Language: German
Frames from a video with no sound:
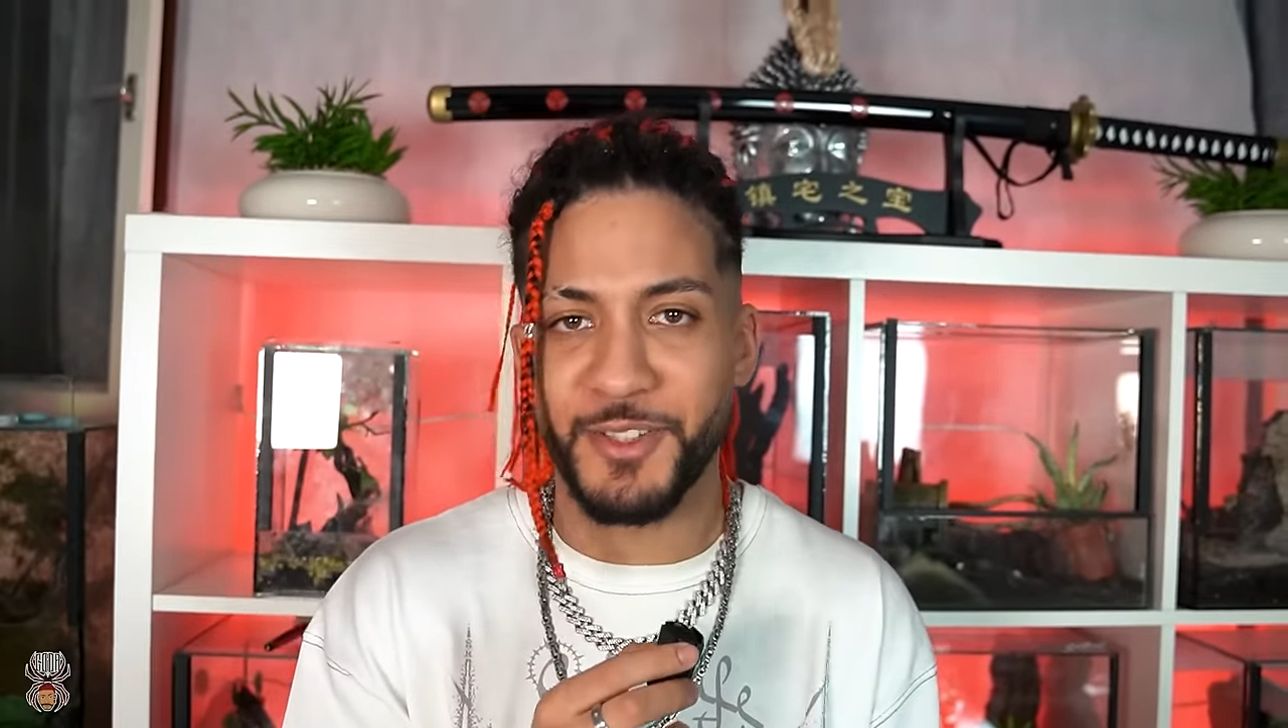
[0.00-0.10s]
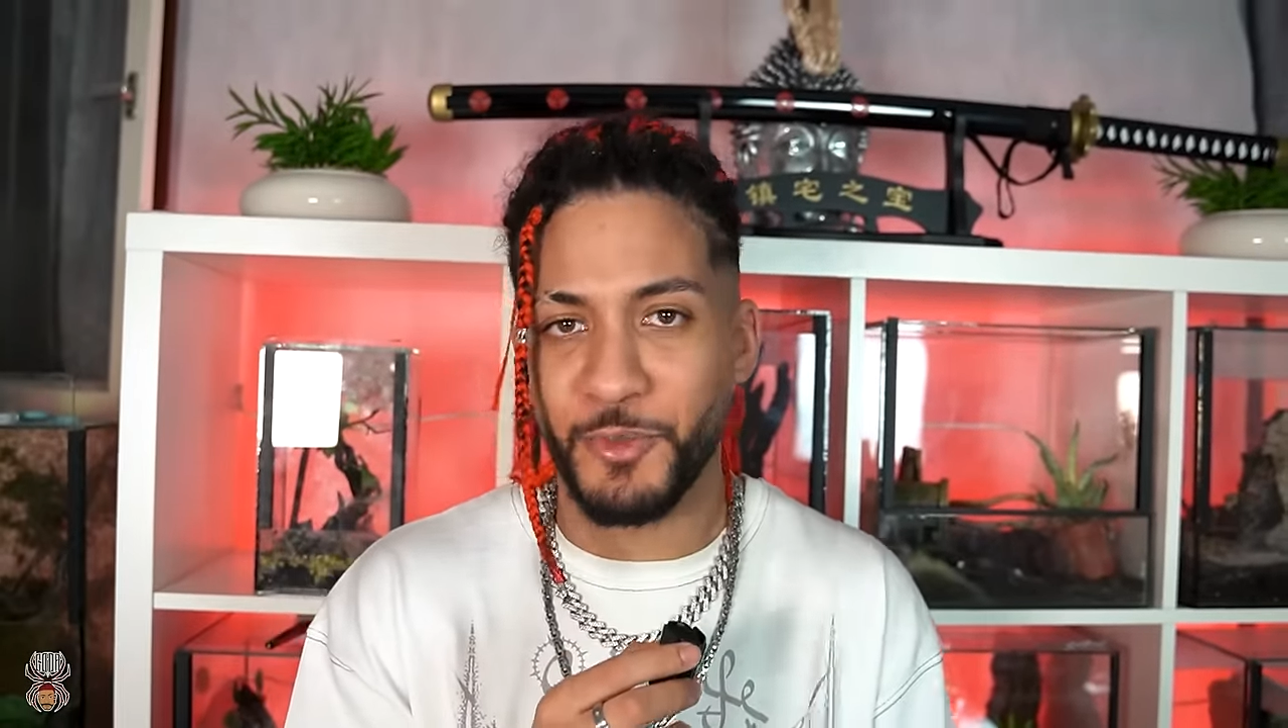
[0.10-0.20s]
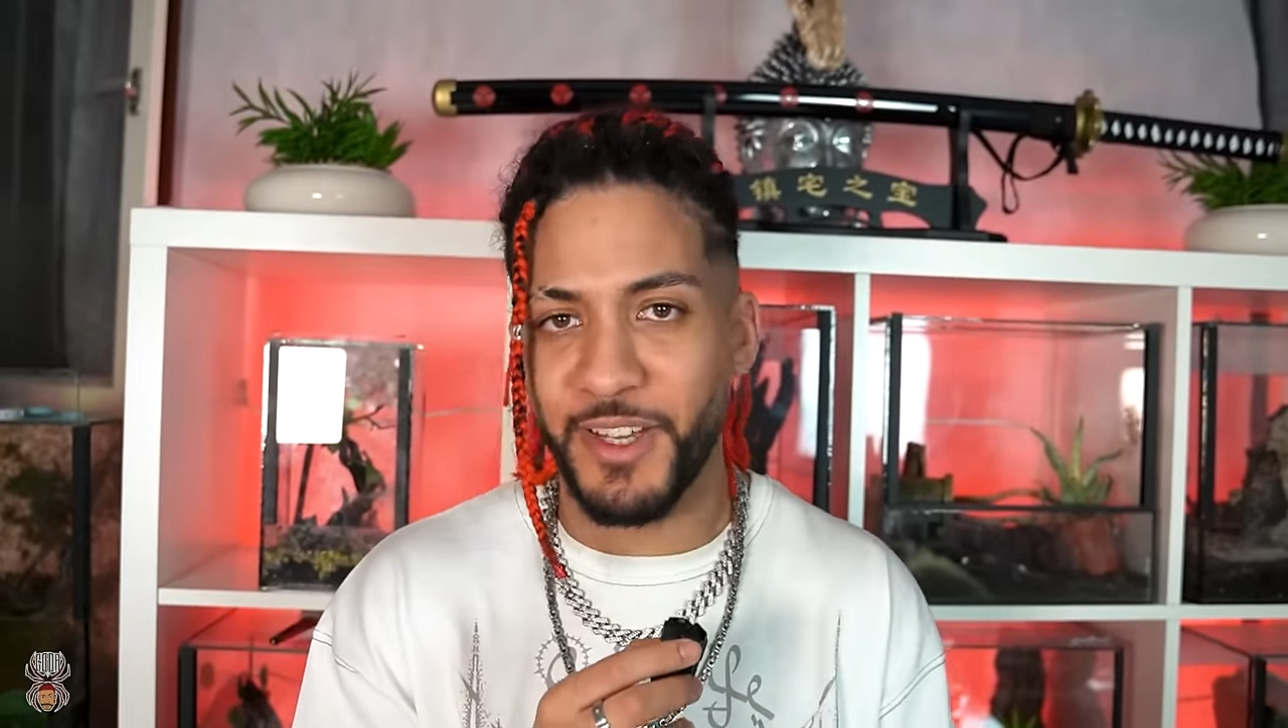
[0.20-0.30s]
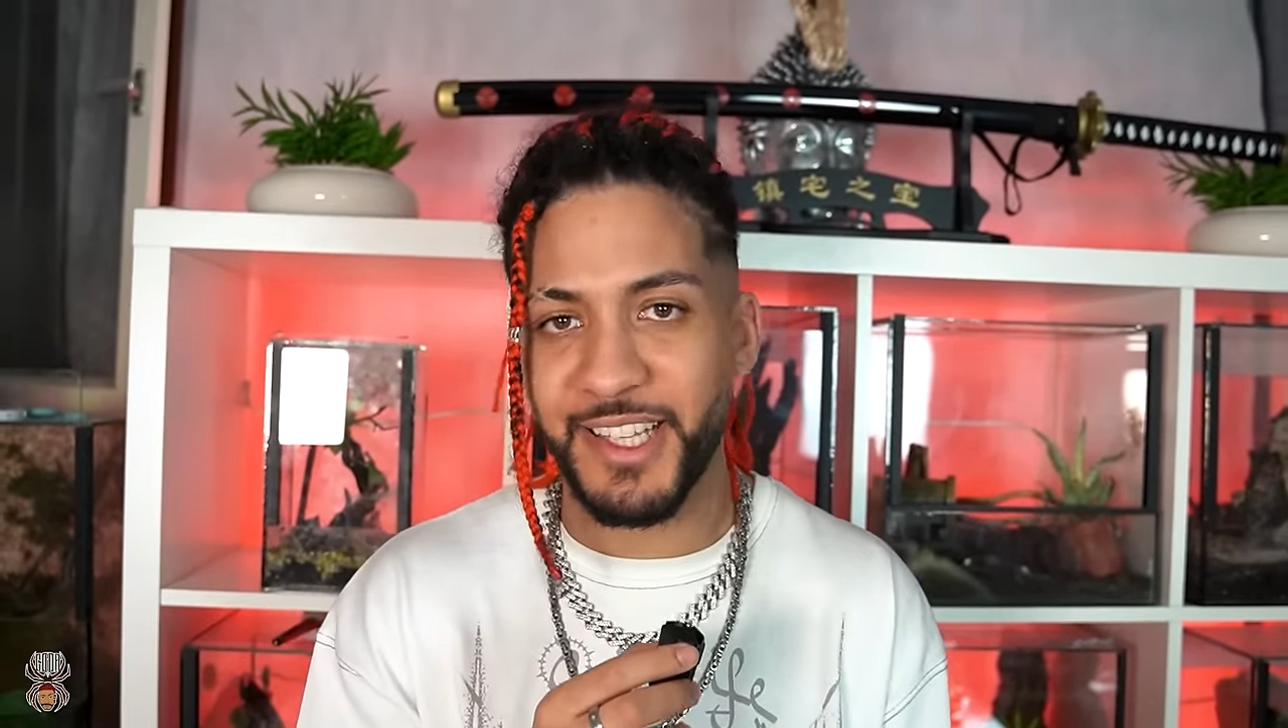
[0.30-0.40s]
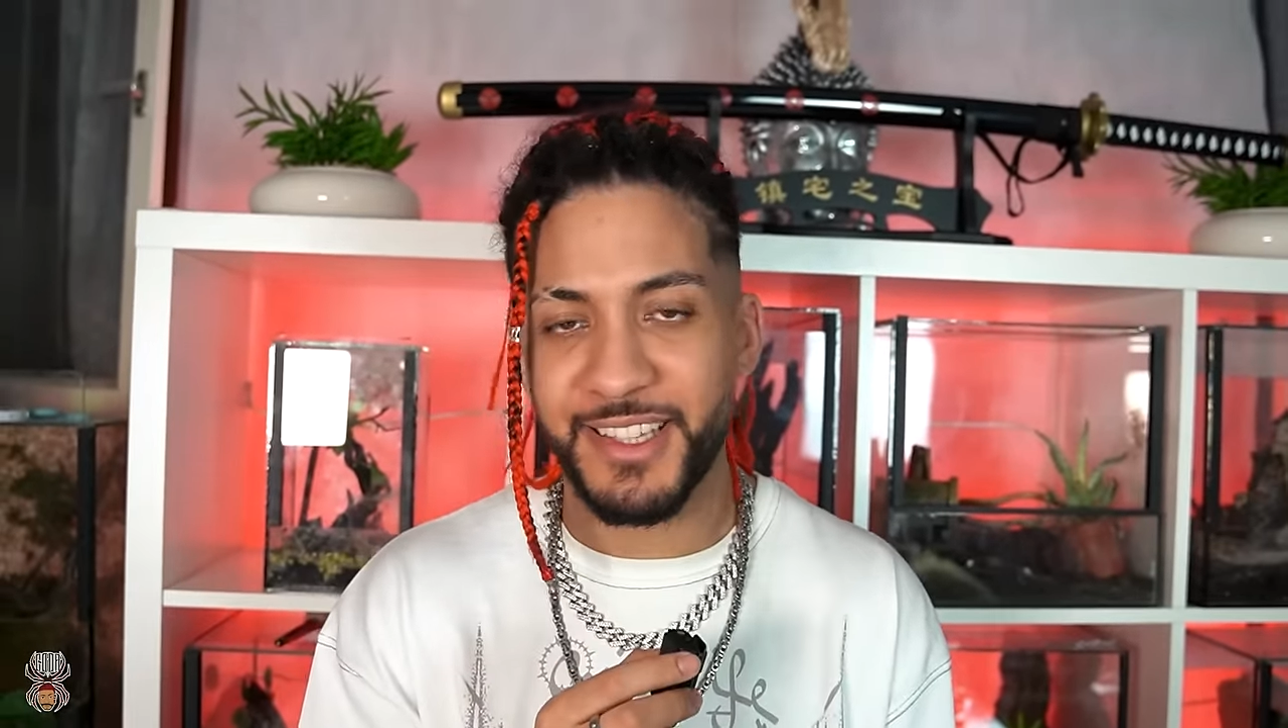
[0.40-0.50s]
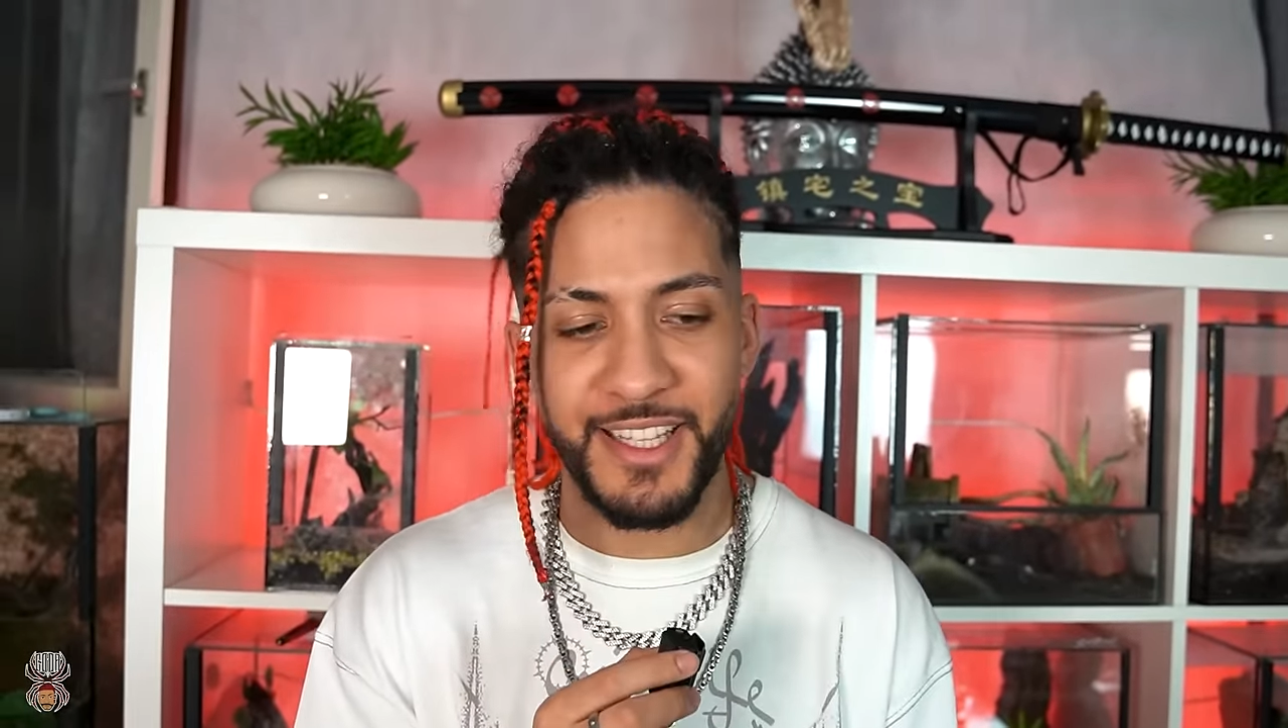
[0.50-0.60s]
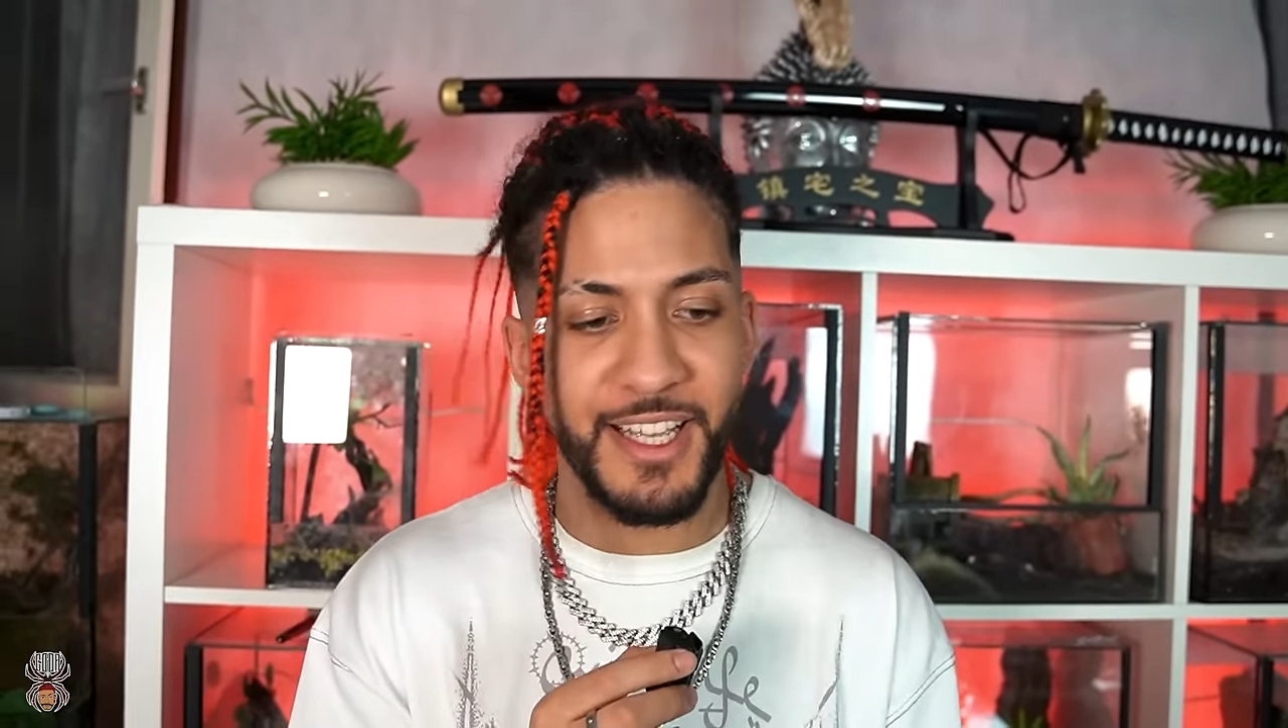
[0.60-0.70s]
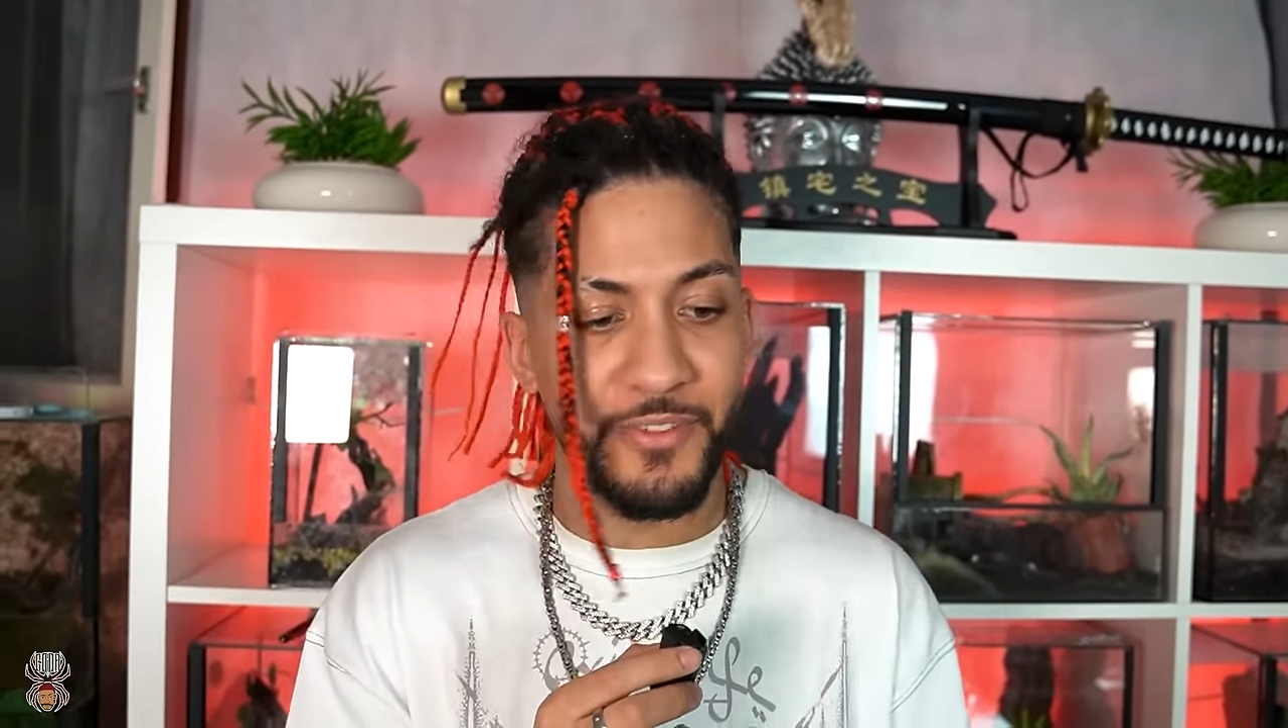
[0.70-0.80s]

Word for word: zu warten,